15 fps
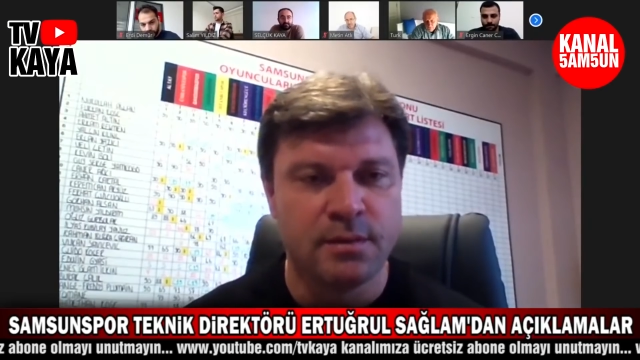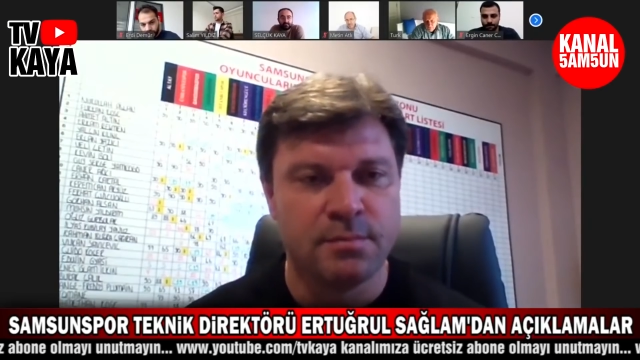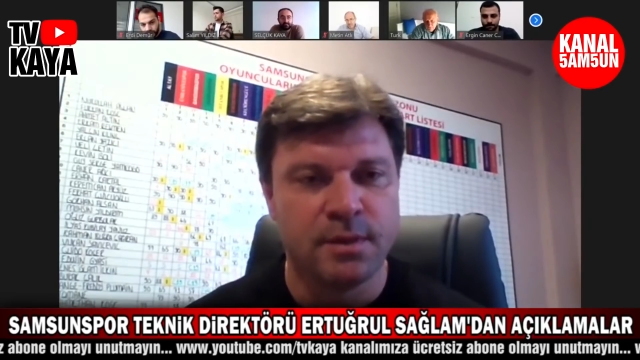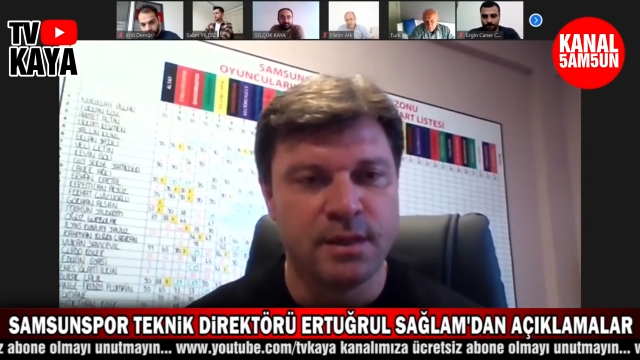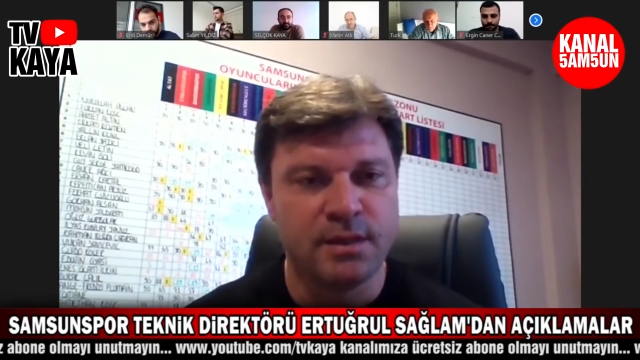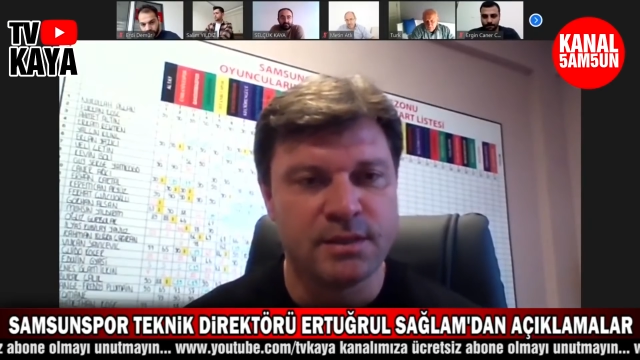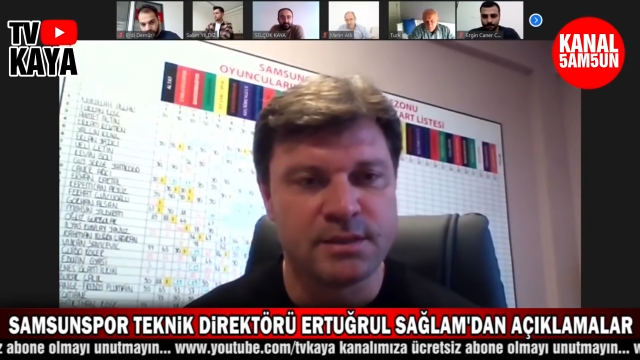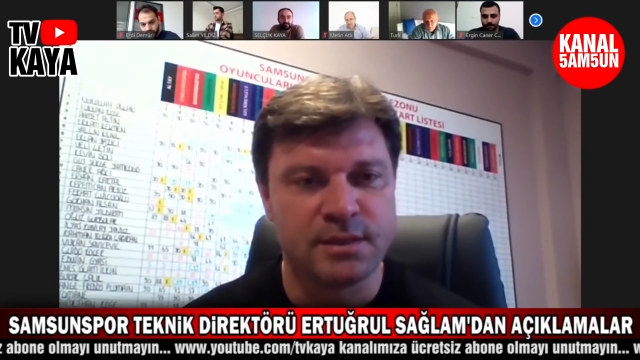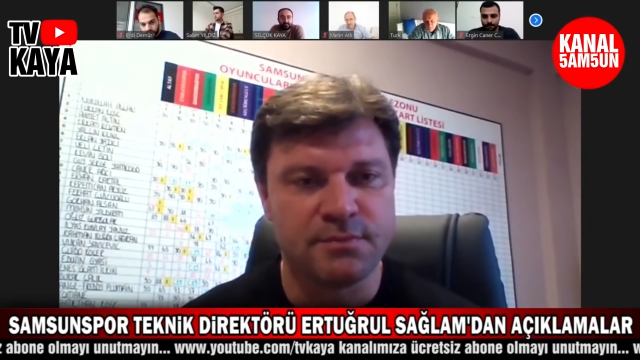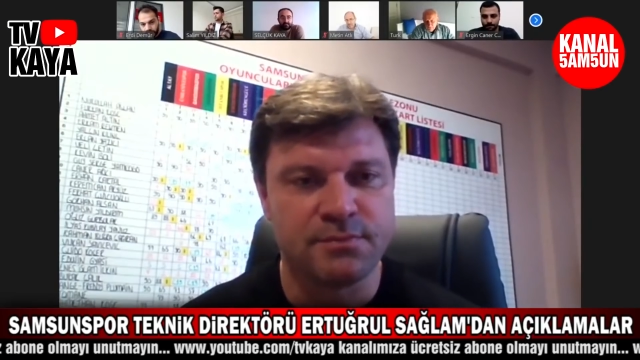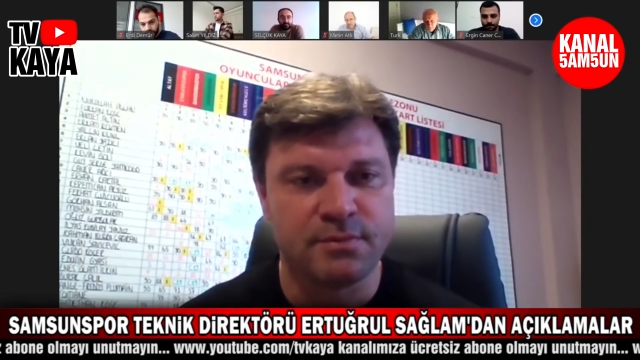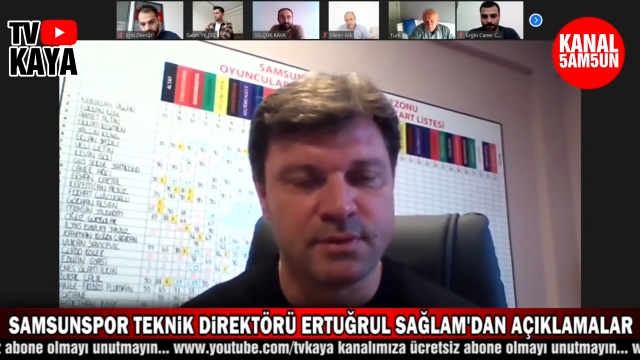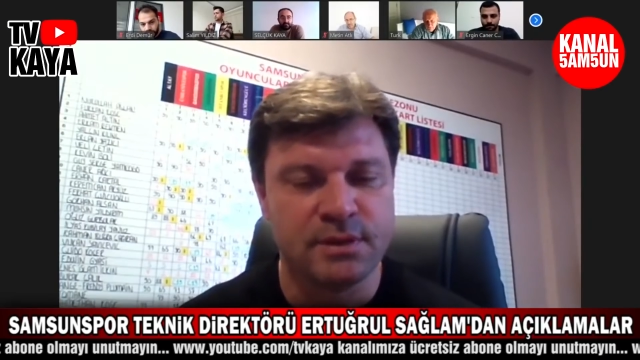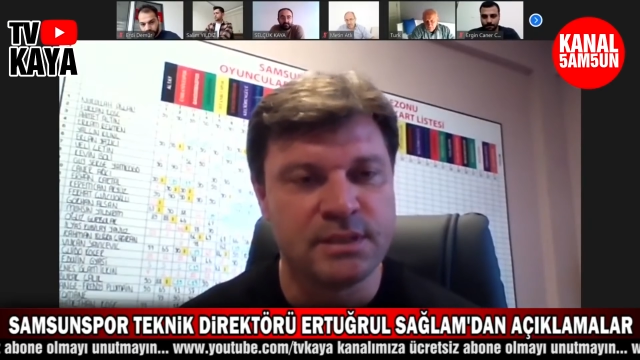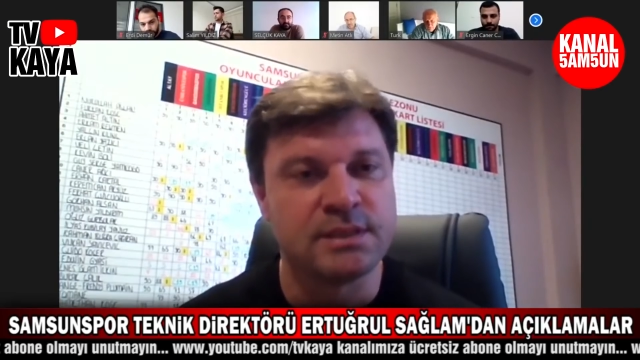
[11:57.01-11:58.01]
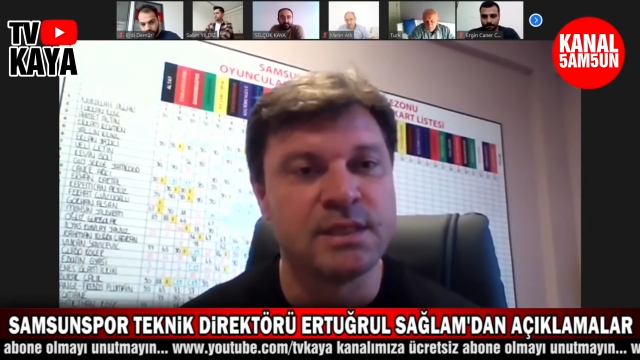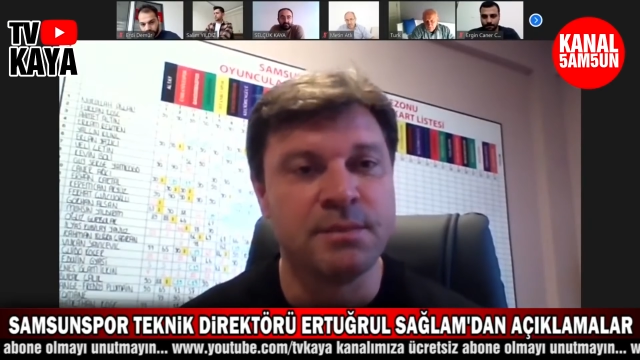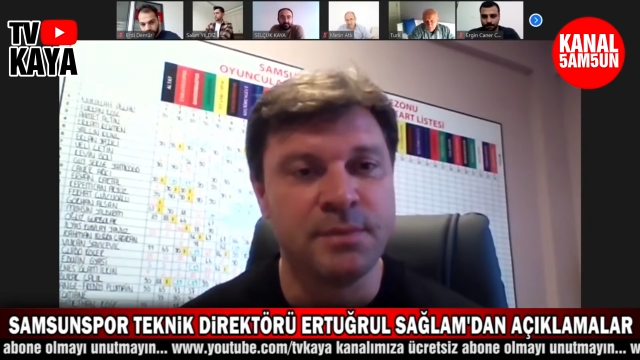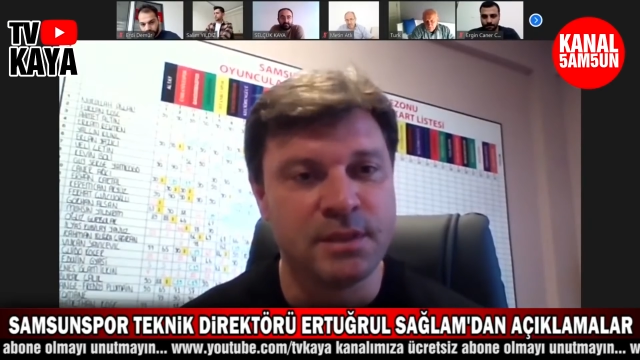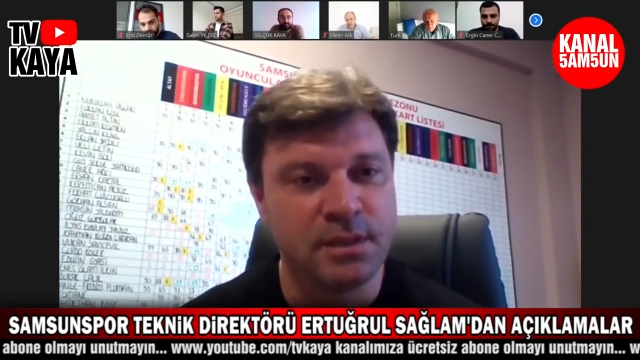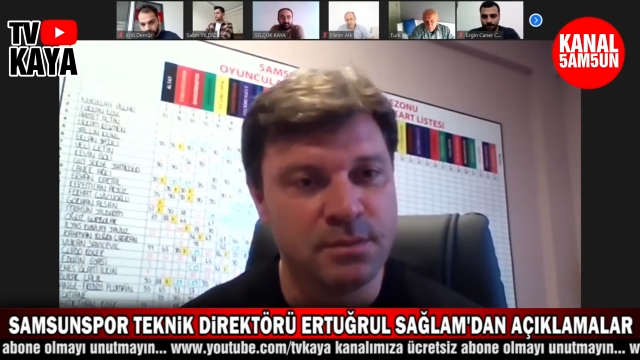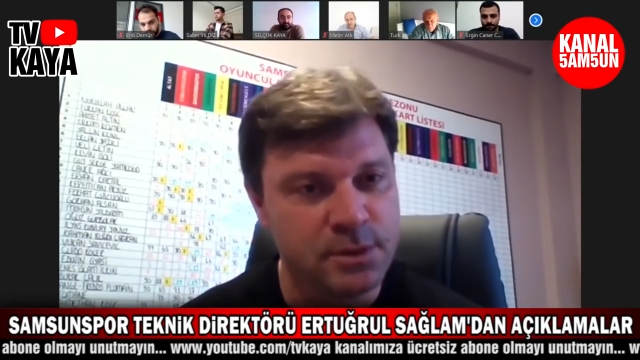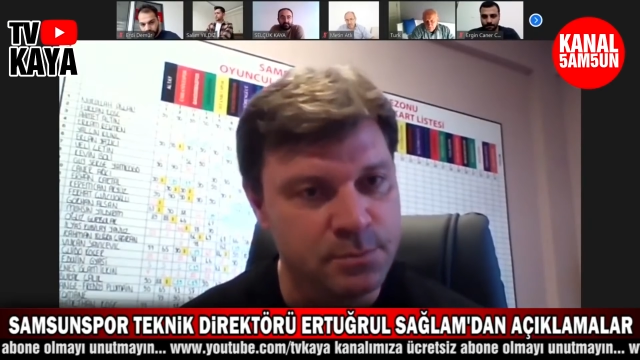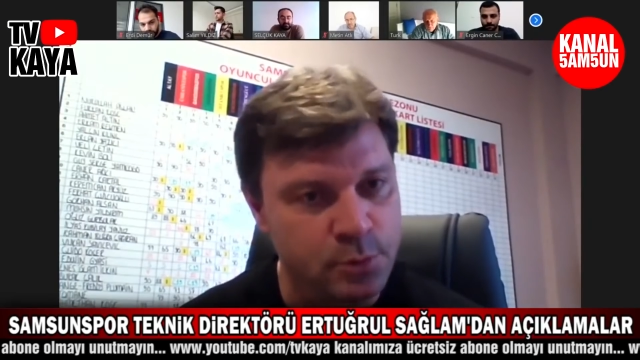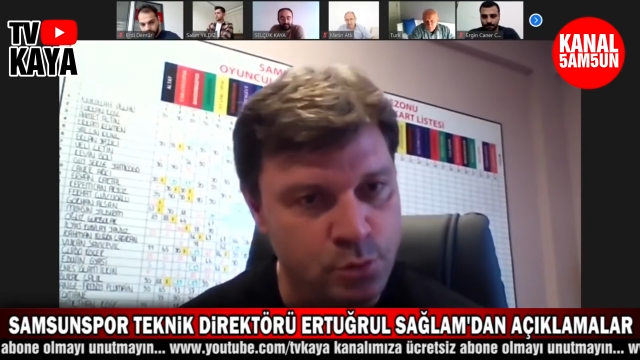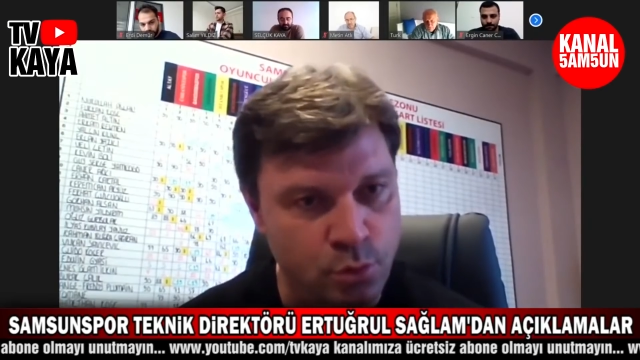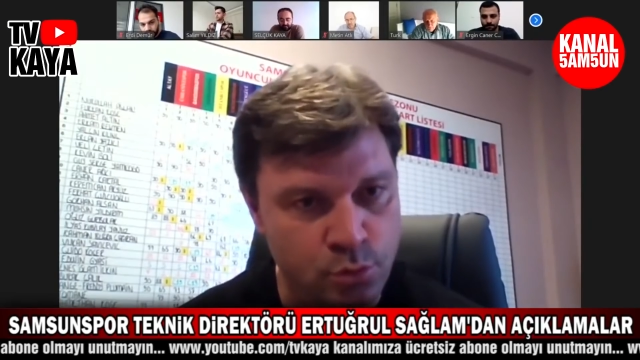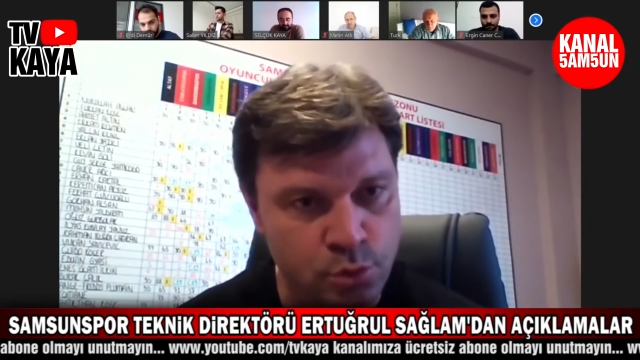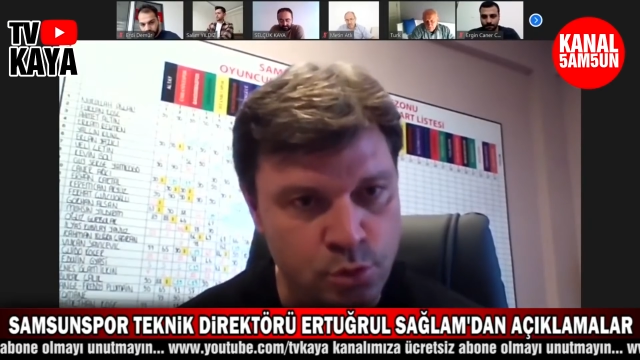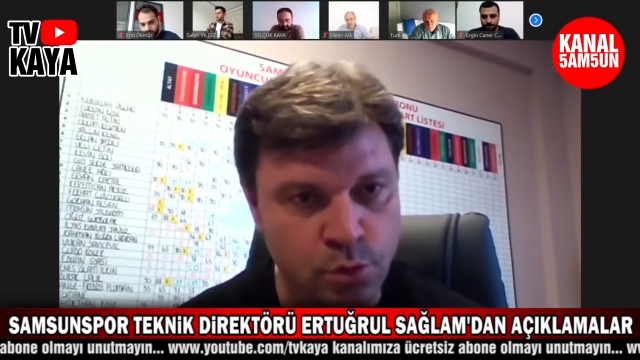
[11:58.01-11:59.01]
maalesef istemediğimiz bir
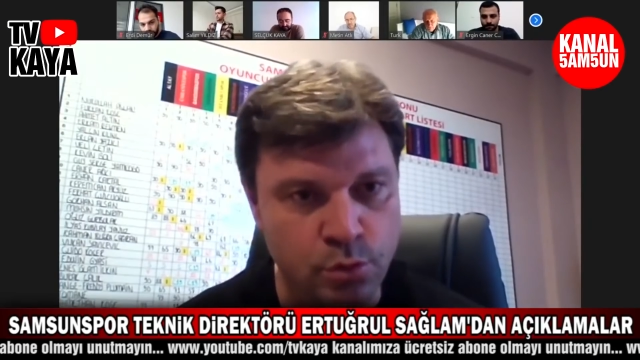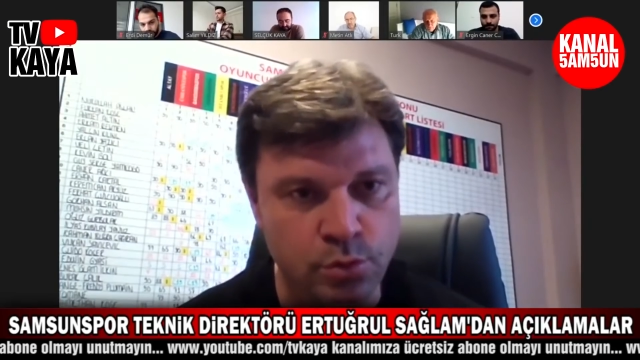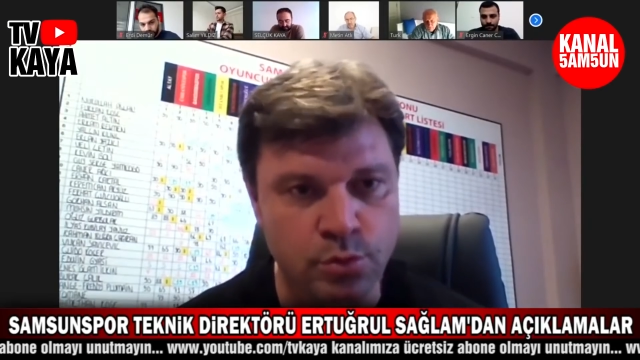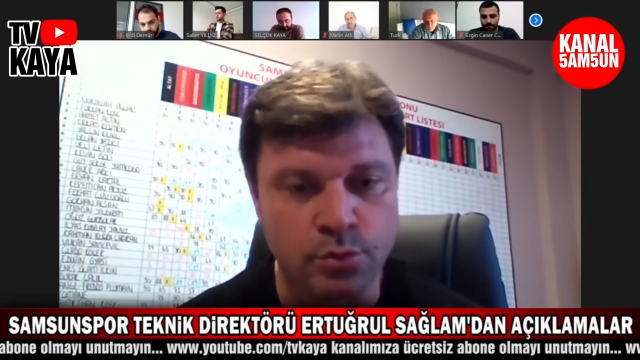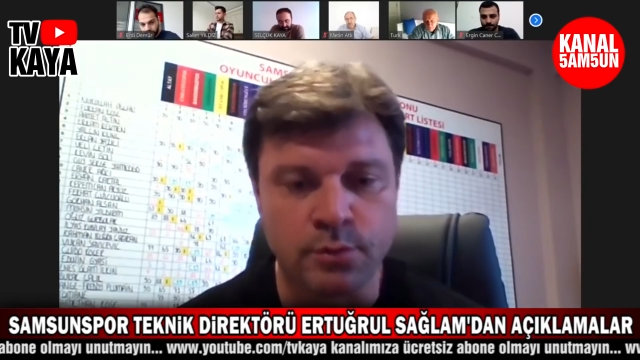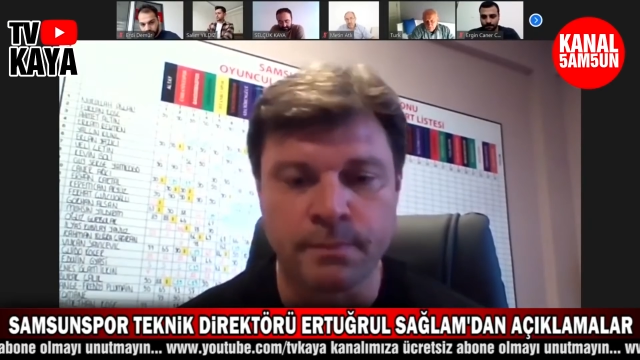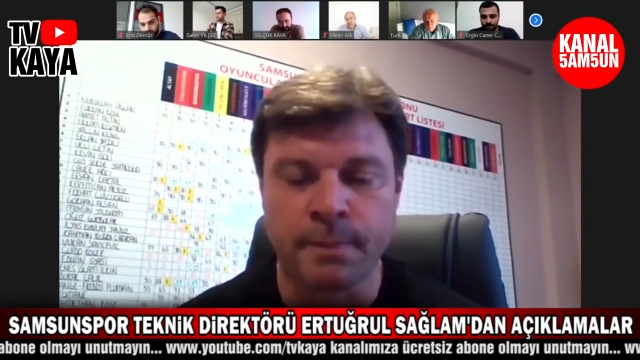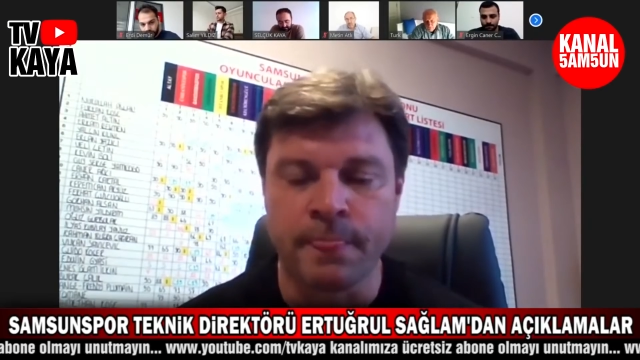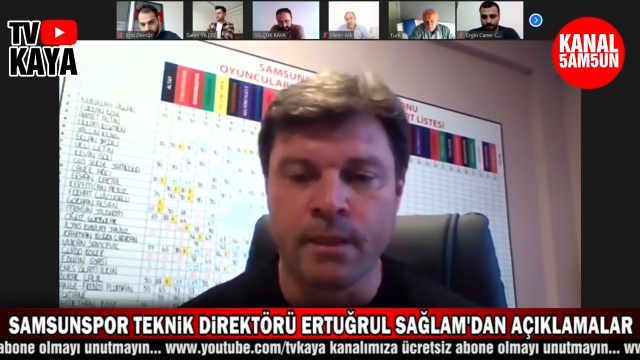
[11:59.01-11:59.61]
sonuç oldu.